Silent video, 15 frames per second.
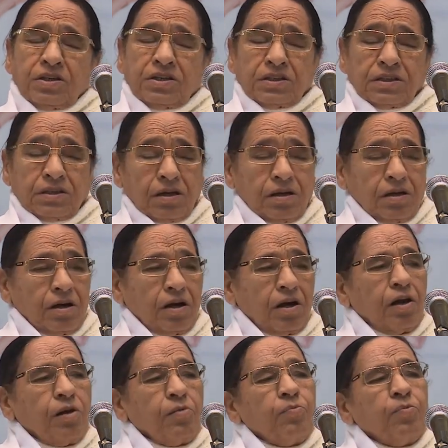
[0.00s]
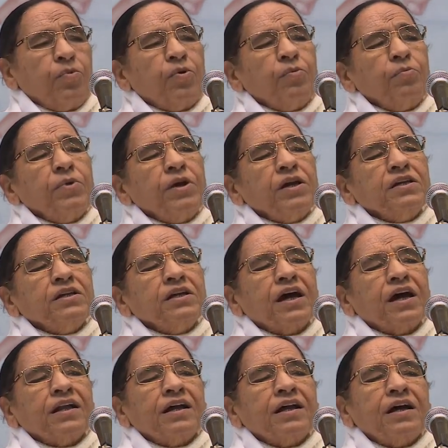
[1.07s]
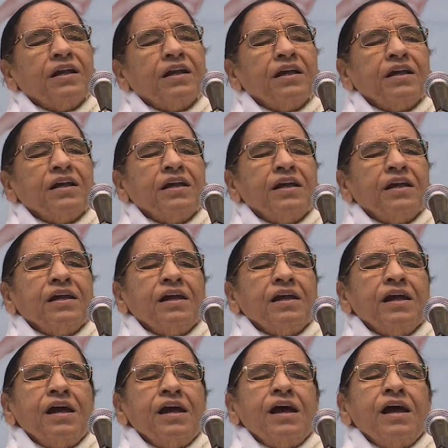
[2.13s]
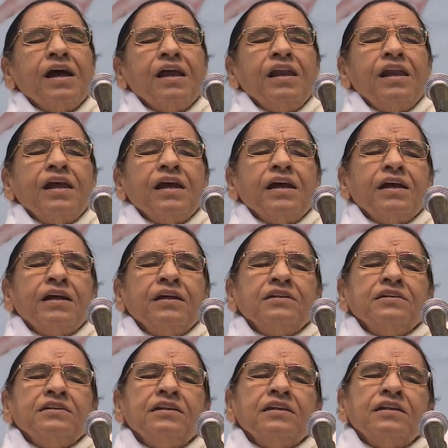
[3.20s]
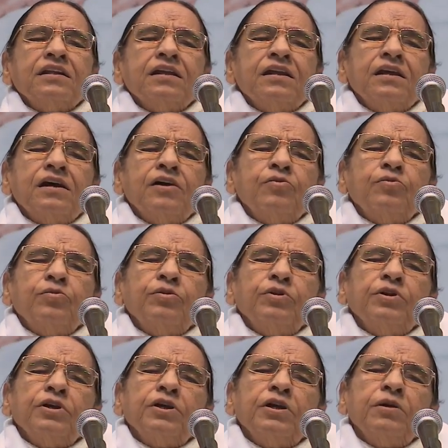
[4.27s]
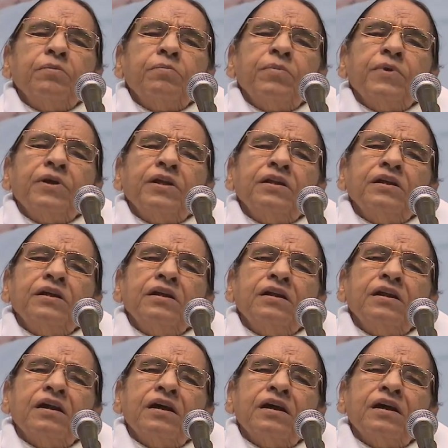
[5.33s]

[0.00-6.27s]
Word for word: மேலும் பறந்து கொண்டே இருப்பார்கள் மேலும் பாபாவின் அருகாமை அனுபவம் செய்வார்கள்